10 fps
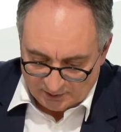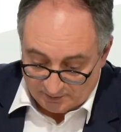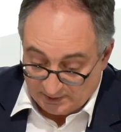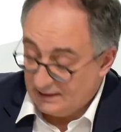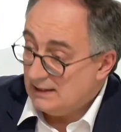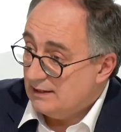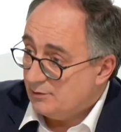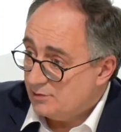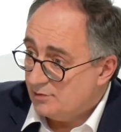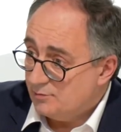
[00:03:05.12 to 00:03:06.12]
euh, prêt à les
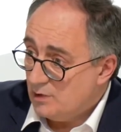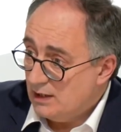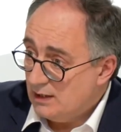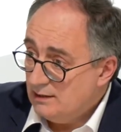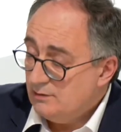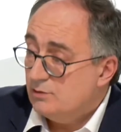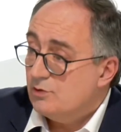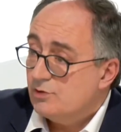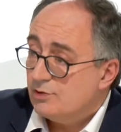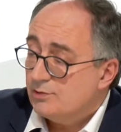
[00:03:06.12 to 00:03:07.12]
recevoir
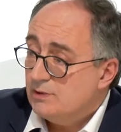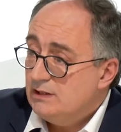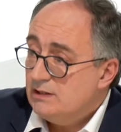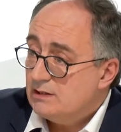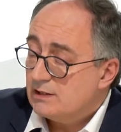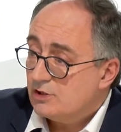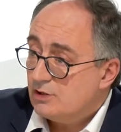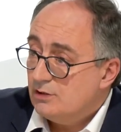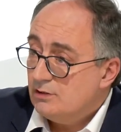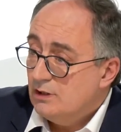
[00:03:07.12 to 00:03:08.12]
aujourd'hui,
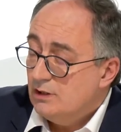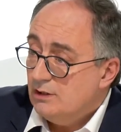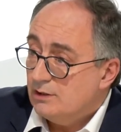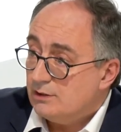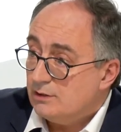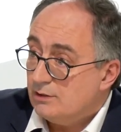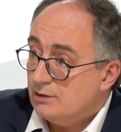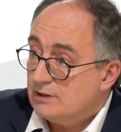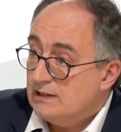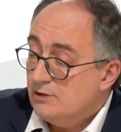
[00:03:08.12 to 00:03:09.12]
sachant
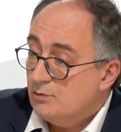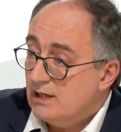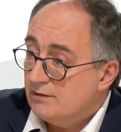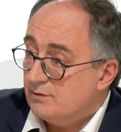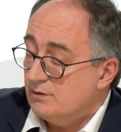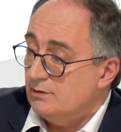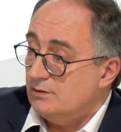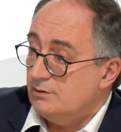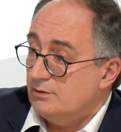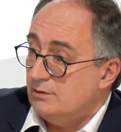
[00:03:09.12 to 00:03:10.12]
euh, ah. qu'ils doivent...
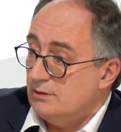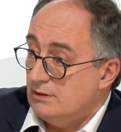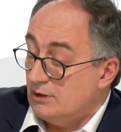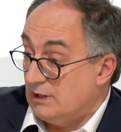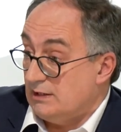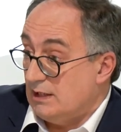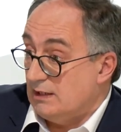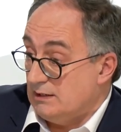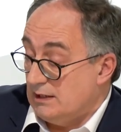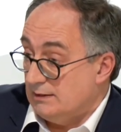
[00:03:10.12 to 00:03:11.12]
alors, il y,
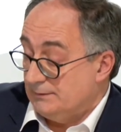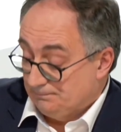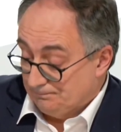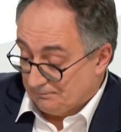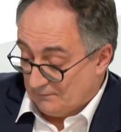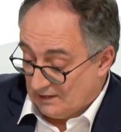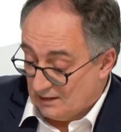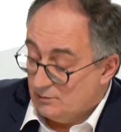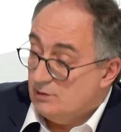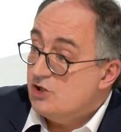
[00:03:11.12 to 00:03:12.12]
a, une
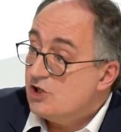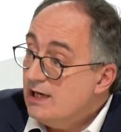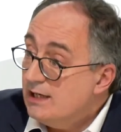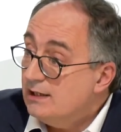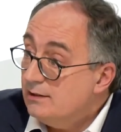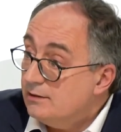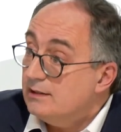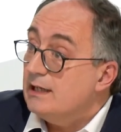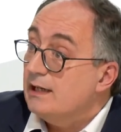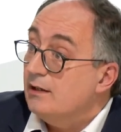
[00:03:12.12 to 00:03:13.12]
échelle, il
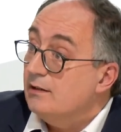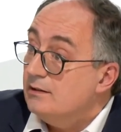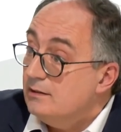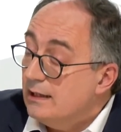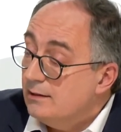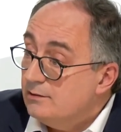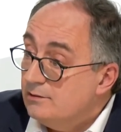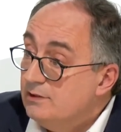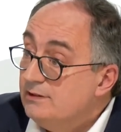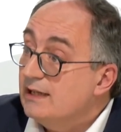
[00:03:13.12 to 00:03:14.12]
y a
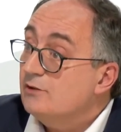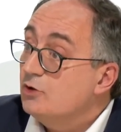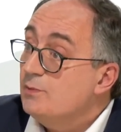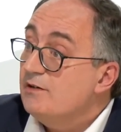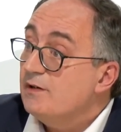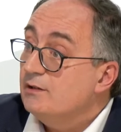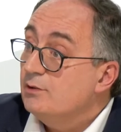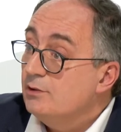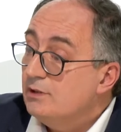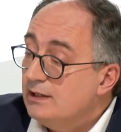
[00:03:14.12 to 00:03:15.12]
une date en
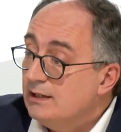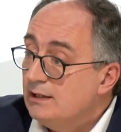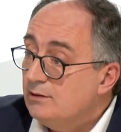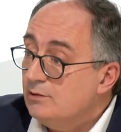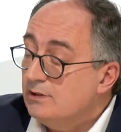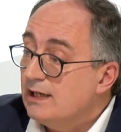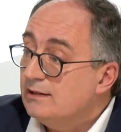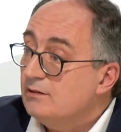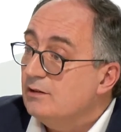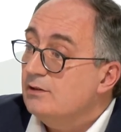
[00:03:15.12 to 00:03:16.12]
2022 et une
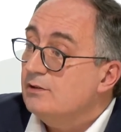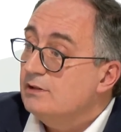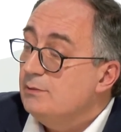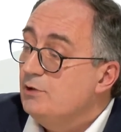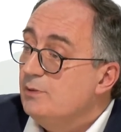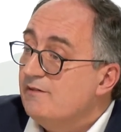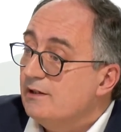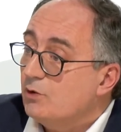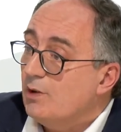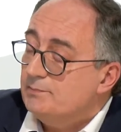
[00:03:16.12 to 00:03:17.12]
date en, début
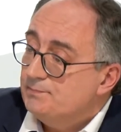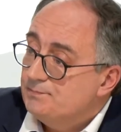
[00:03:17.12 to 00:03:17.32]
2023.